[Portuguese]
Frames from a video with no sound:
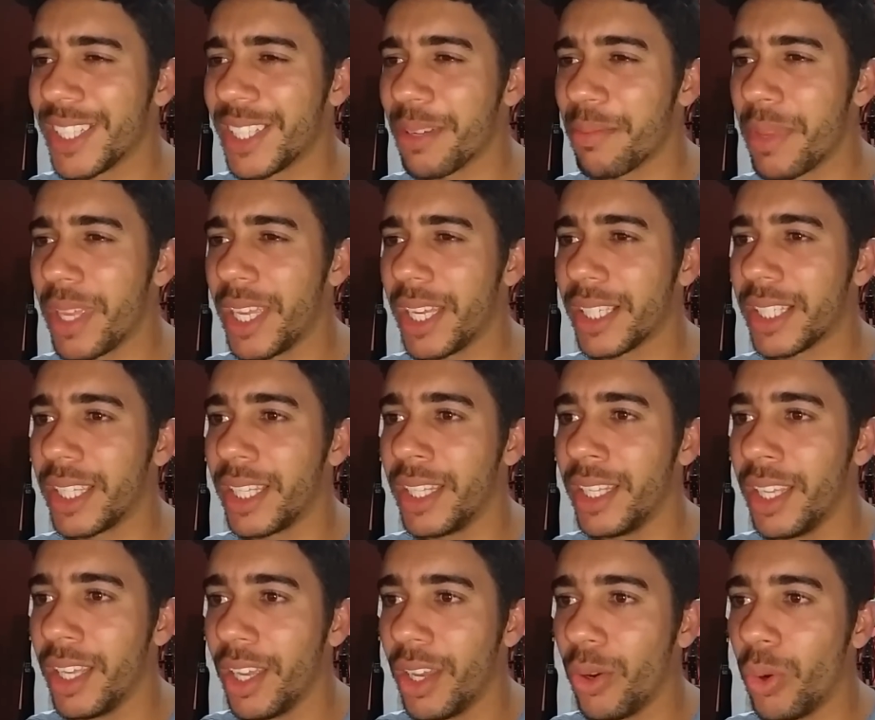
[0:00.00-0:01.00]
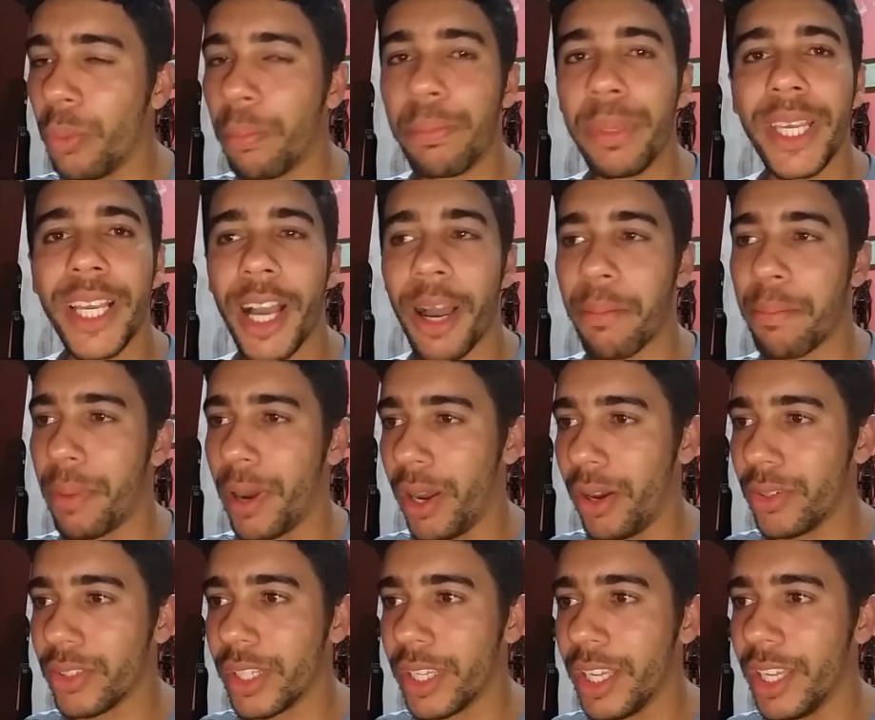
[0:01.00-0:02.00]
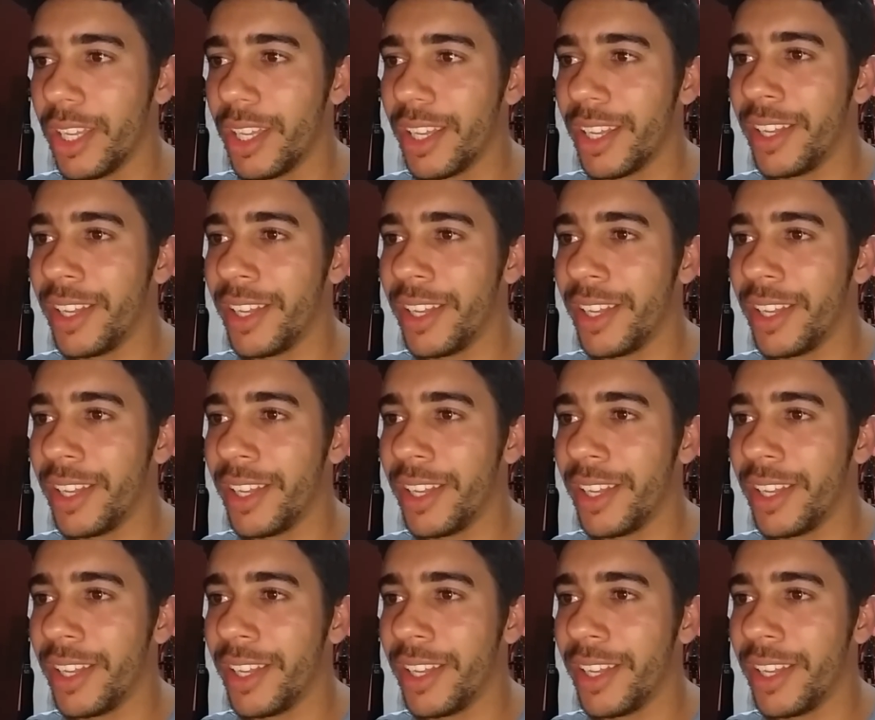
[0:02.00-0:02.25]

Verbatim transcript: Também aqui o Pica-Pau, né?